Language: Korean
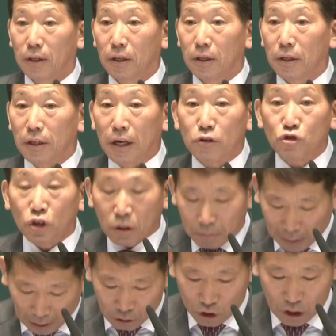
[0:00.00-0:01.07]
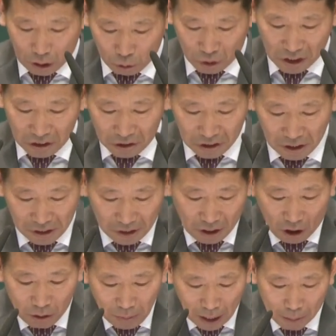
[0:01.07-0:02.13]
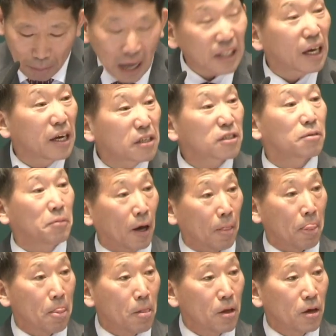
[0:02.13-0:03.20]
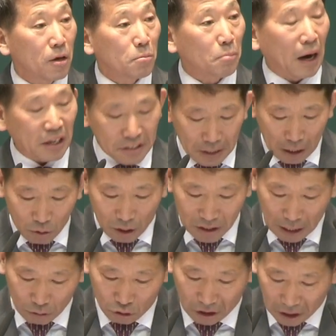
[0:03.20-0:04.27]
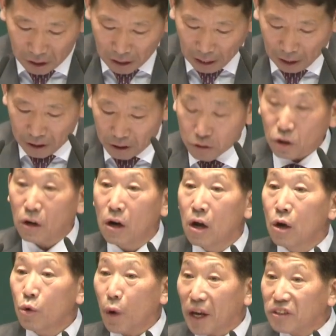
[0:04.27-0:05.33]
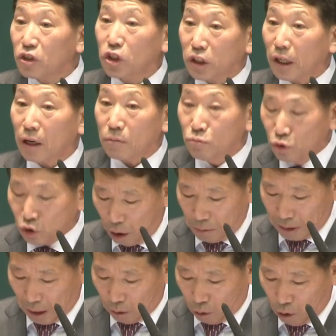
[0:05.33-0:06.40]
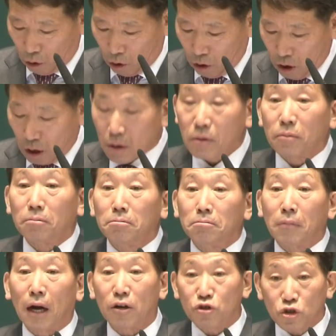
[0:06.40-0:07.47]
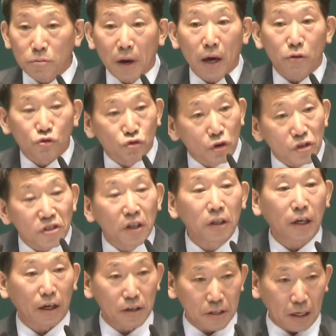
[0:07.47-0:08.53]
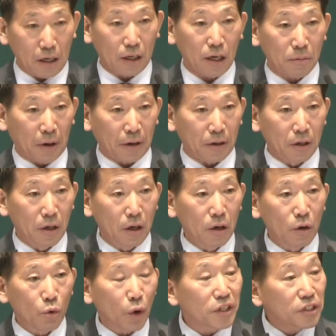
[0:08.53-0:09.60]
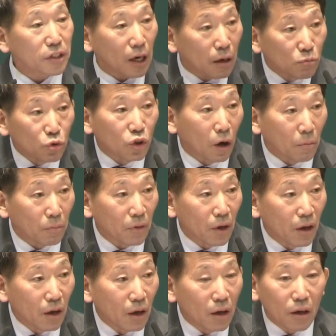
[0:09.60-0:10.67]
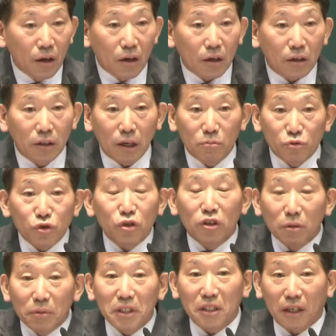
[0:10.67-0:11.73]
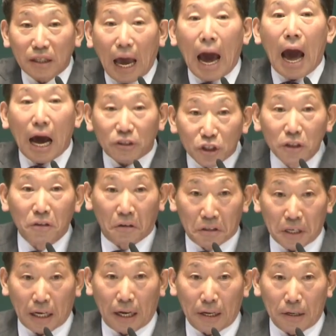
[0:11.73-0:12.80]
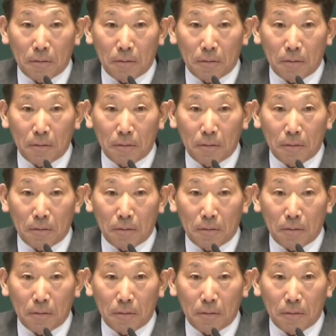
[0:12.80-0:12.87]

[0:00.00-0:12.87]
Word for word: 예수님 당시에도 이런 일들이 얼마나 파다했으면 바리새인과 사두개인을 향하여서 회칠한 무덤이라고 말씀해 주었는가를 생각해 봐요. 회칠한 무덤 그게 무슨 의미인지는 다 아시는 거잖아요.